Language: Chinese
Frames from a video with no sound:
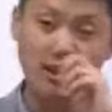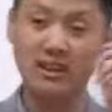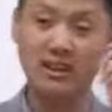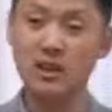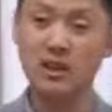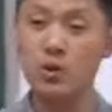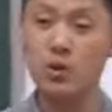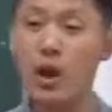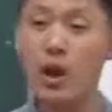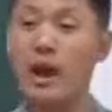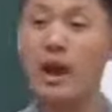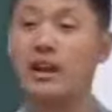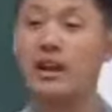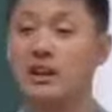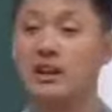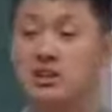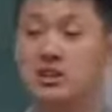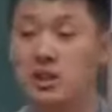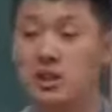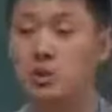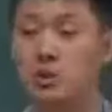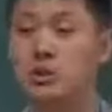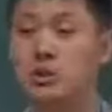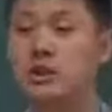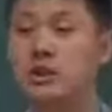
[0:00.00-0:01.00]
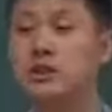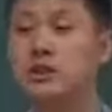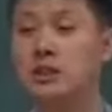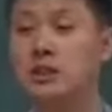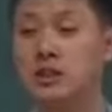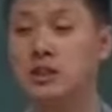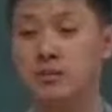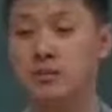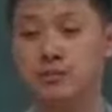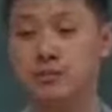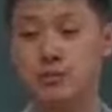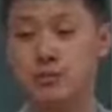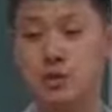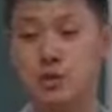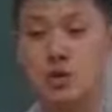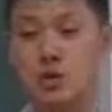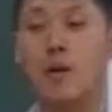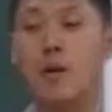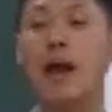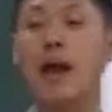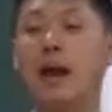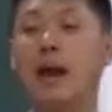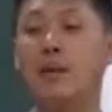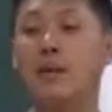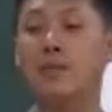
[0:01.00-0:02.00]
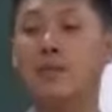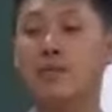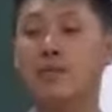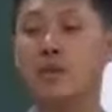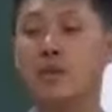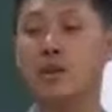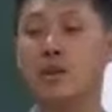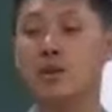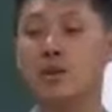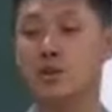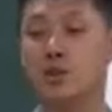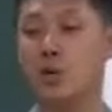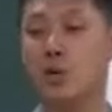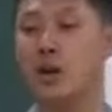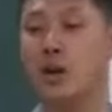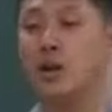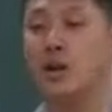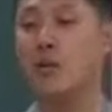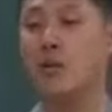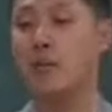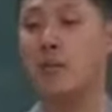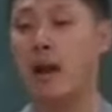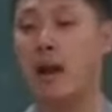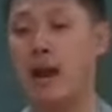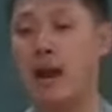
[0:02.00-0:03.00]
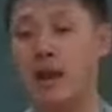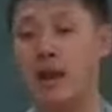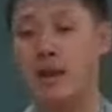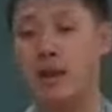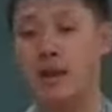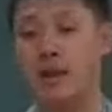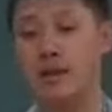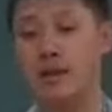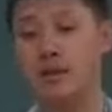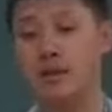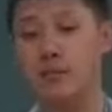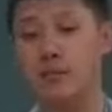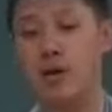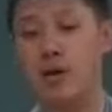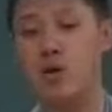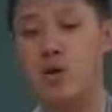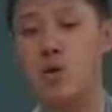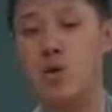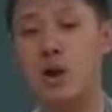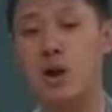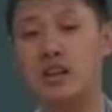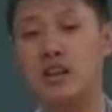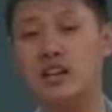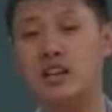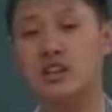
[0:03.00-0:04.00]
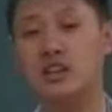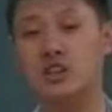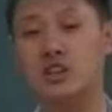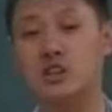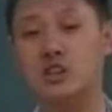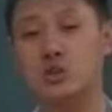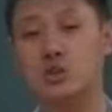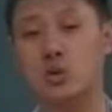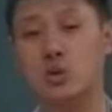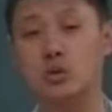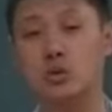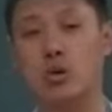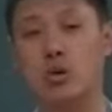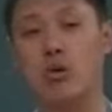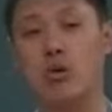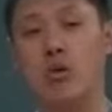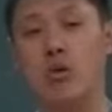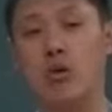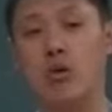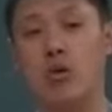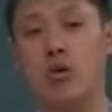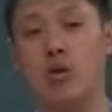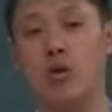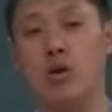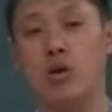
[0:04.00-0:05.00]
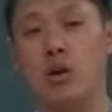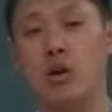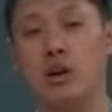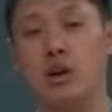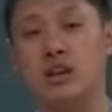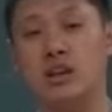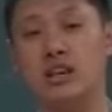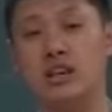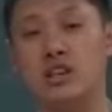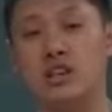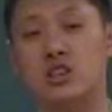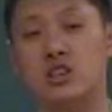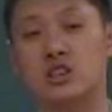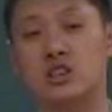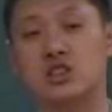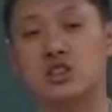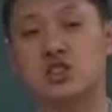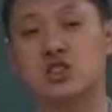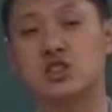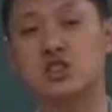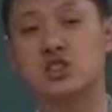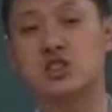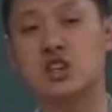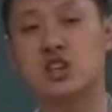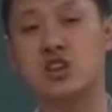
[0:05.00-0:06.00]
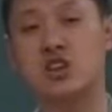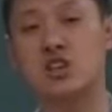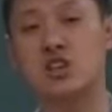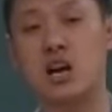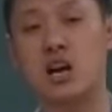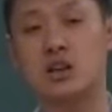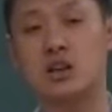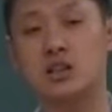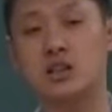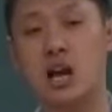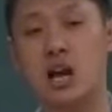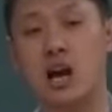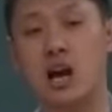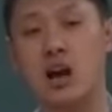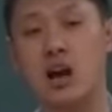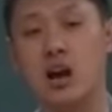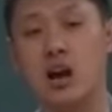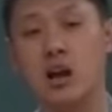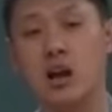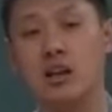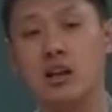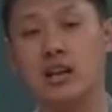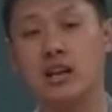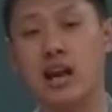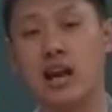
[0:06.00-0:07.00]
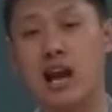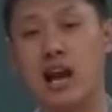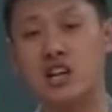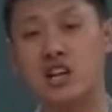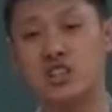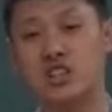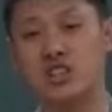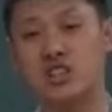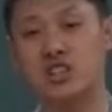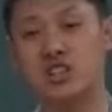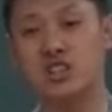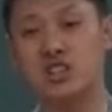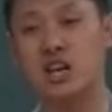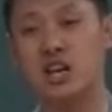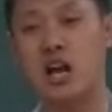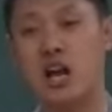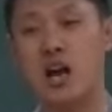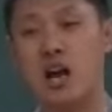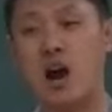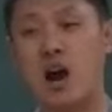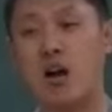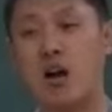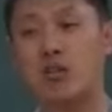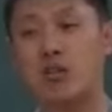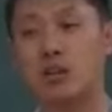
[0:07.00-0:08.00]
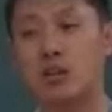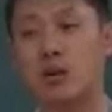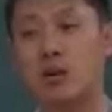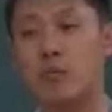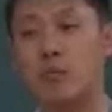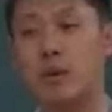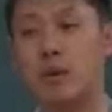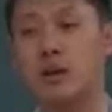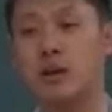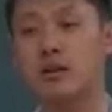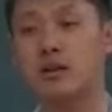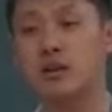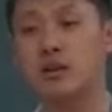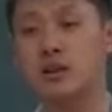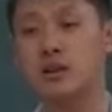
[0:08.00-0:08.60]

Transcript: 你愿意提出申请就埋，就往里边埋，甭管你是总统，你是四星上将，你还是前二等兵，